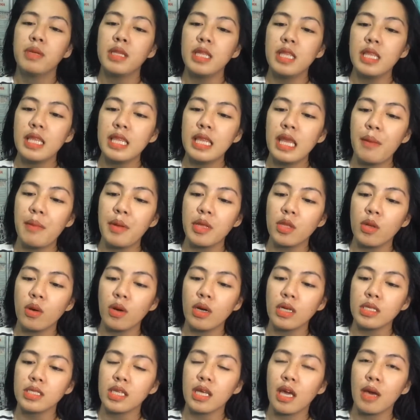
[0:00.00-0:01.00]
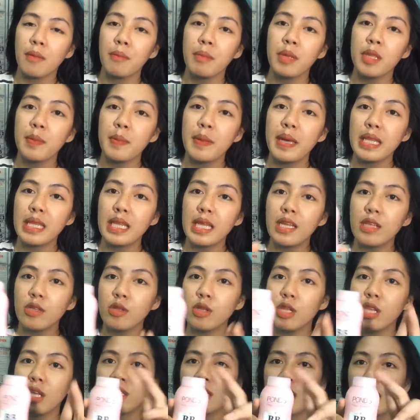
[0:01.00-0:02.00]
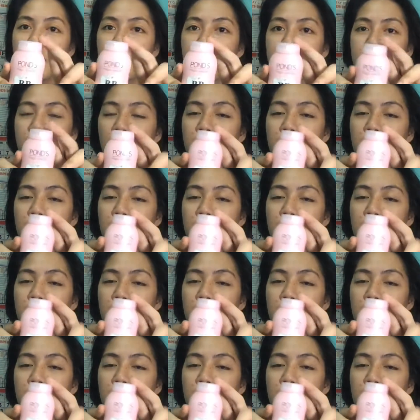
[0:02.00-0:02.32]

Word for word: Binili namin ito kasi nga, binibenta nito ito ng